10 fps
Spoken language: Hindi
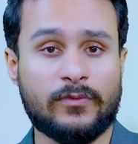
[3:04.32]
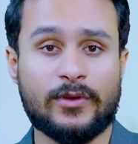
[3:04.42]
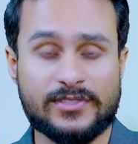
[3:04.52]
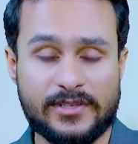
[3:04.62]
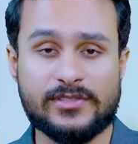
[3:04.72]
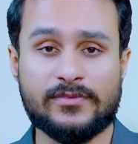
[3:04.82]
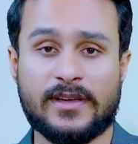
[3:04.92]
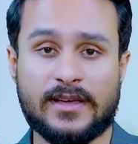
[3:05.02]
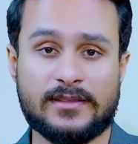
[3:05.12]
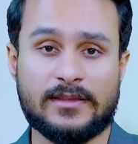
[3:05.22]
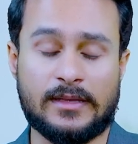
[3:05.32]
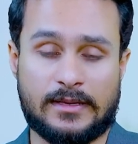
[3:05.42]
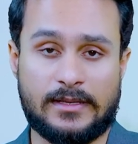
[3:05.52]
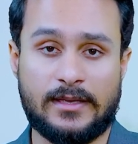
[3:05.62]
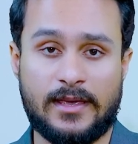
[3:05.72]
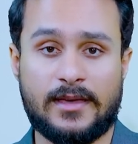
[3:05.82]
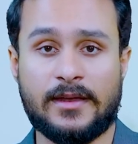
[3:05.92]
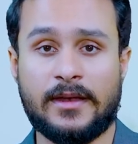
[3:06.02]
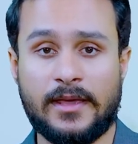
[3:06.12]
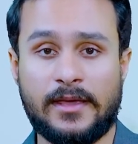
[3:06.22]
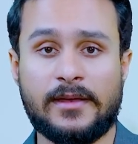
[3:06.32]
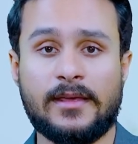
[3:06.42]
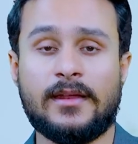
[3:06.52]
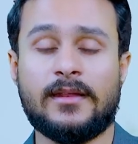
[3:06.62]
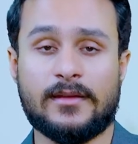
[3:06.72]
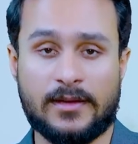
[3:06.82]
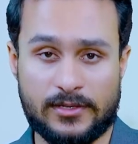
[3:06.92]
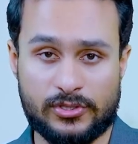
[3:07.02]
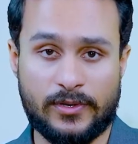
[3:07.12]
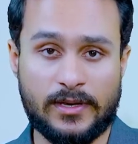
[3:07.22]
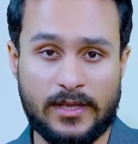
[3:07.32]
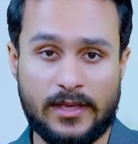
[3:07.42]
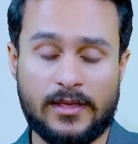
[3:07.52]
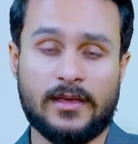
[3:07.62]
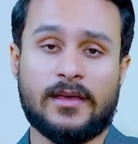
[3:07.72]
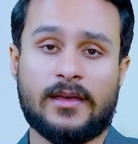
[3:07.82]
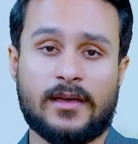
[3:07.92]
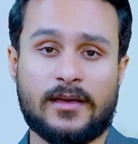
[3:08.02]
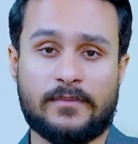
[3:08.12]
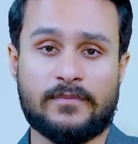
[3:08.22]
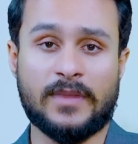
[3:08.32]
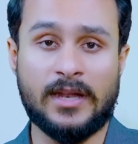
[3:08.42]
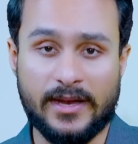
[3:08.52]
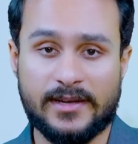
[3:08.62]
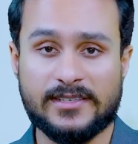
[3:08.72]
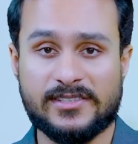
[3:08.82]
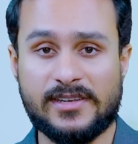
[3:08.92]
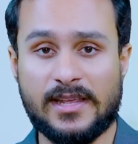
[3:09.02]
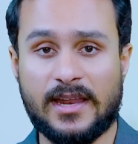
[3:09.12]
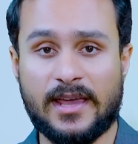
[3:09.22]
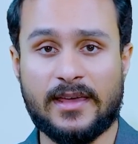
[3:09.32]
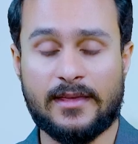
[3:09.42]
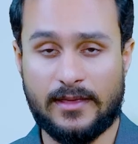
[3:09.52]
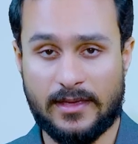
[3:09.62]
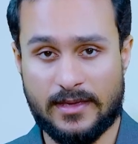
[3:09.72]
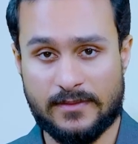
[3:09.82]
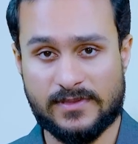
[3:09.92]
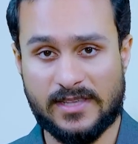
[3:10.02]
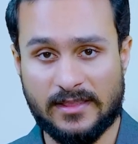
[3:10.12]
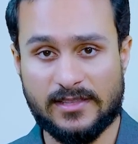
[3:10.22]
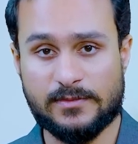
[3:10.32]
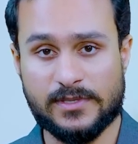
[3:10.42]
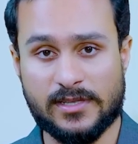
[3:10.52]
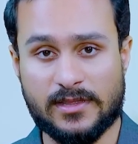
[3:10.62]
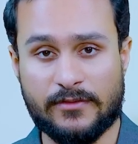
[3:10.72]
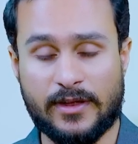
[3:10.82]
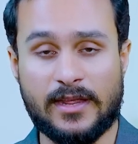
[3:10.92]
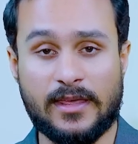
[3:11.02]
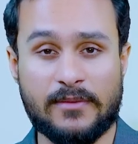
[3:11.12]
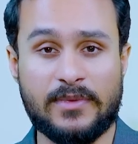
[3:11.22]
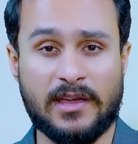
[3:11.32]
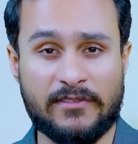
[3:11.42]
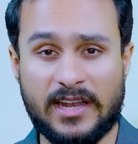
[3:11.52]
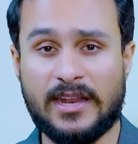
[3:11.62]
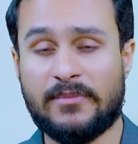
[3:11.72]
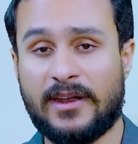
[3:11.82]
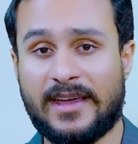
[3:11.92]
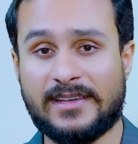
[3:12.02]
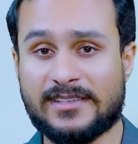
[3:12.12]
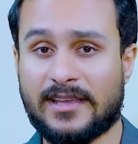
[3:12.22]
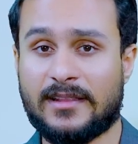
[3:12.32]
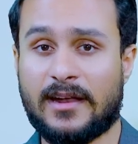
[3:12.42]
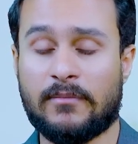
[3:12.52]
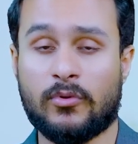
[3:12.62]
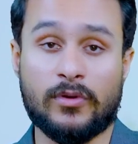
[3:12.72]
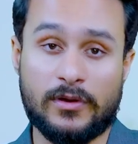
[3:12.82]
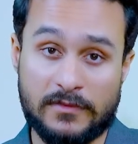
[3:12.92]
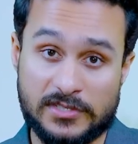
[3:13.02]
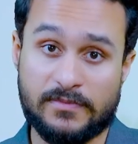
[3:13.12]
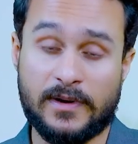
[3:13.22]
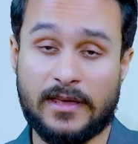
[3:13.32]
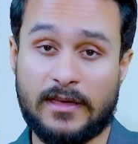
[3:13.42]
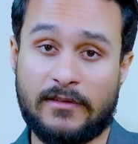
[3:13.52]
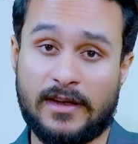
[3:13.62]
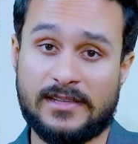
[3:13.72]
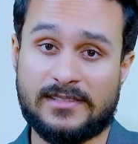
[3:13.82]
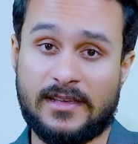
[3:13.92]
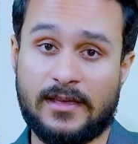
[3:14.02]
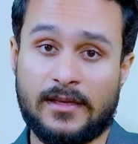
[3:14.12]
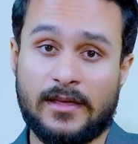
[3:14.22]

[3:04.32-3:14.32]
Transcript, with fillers: तो व्यूअर्स इस वक्त ये एक नई डील जो इनकी लेटेस्ट डील है ये सैंतीस पचहत्तर वाली ये भी अवेलेबल है इसके अंदर आप लोग इन्वेस्टमेंट के हवाले से